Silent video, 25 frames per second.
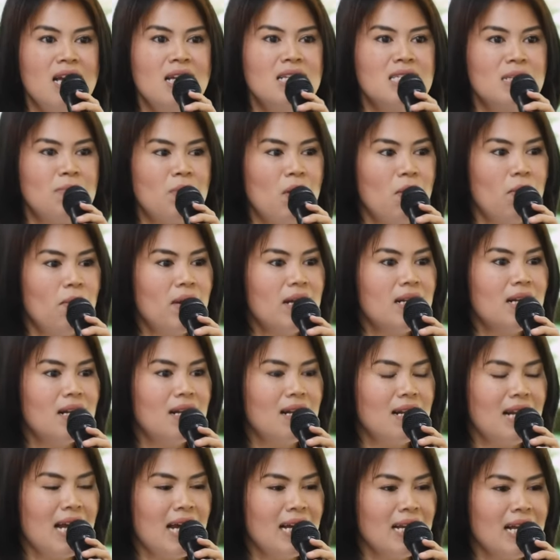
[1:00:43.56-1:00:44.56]
จะบอกว่า
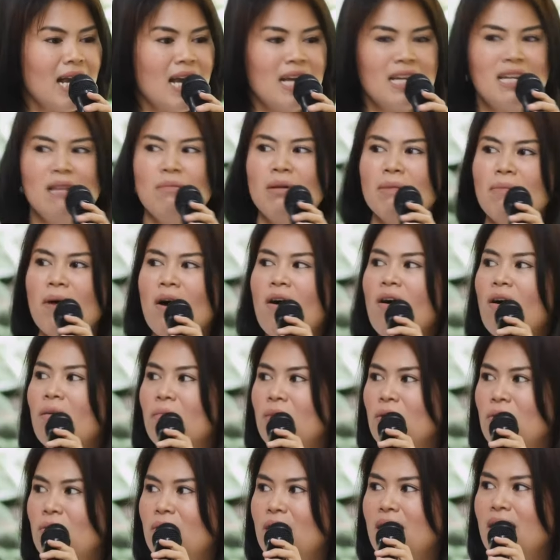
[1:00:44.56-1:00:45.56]
ร่างกายที่มันผอ
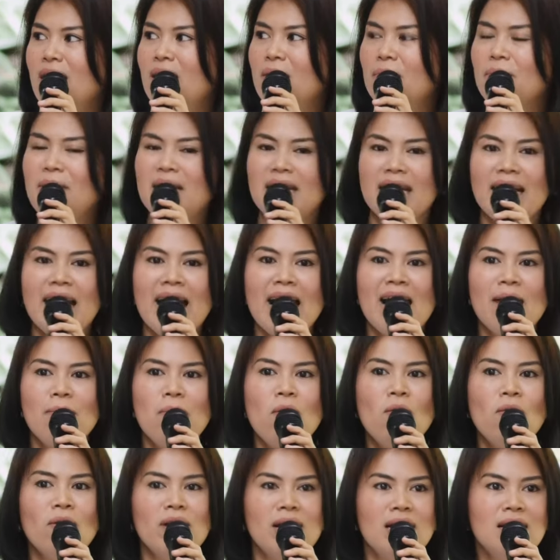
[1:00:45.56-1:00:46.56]
มลงอะค่ะเป็นแค่
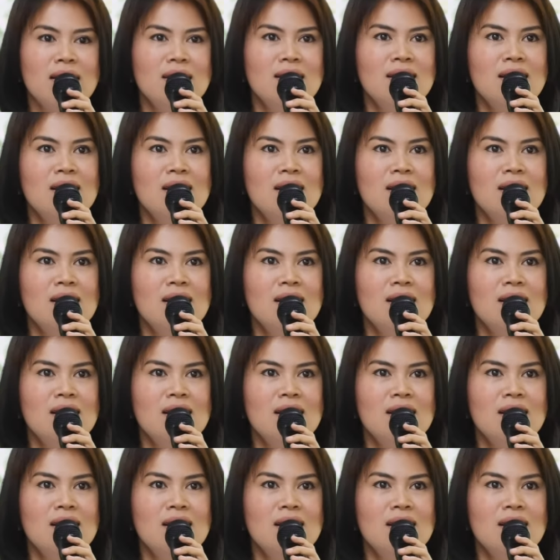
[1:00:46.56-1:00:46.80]
ผล